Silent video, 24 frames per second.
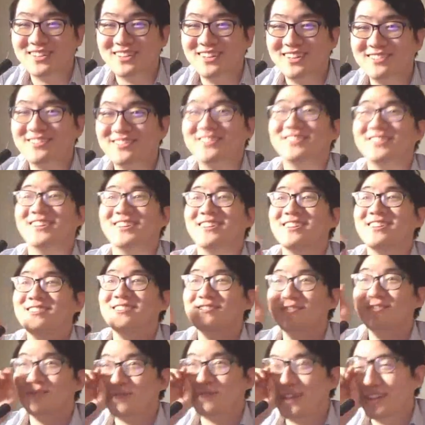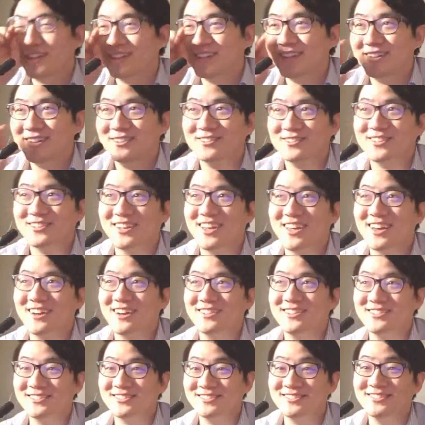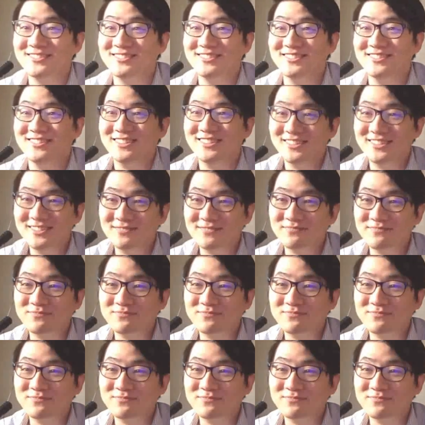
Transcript: 막 내는 거 있잖아요. 굉장히 어색해가지고.